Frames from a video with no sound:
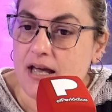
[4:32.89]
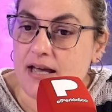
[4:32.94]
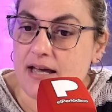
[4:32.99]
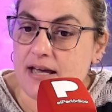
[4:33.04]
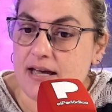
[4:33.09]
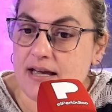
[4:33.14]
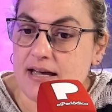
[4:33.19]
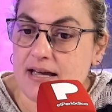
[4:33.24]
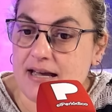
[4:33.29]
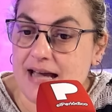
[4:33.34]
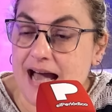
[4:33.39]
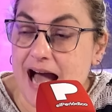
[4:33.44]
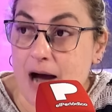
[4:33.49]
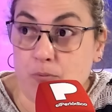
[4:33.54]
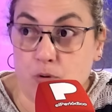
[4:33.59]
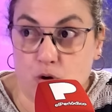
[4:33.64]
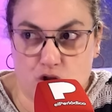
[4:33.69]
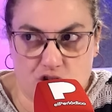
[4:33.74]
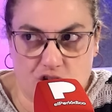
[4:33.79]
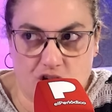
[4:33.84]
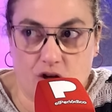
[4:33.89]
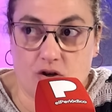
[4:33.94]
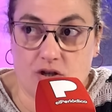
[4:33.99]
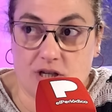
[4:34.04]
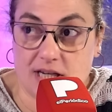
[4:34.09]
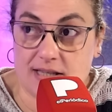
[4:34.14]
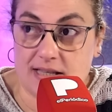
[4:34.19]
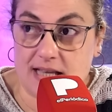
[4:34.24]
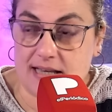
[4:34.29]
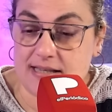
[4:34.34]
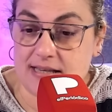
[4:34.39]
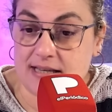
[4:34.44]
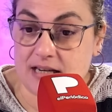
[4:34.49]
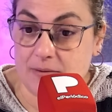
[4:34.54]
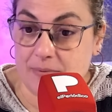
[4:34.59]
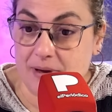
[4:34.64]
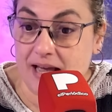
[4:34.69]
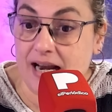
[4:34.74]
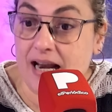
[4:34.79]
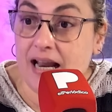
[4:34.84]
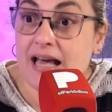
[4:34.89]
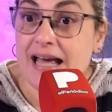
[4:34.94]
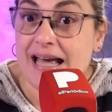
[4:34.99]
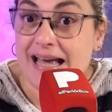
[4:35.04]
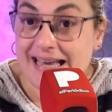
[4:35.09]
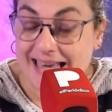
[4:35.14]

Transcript: eh, abucheos hasta ese nivel,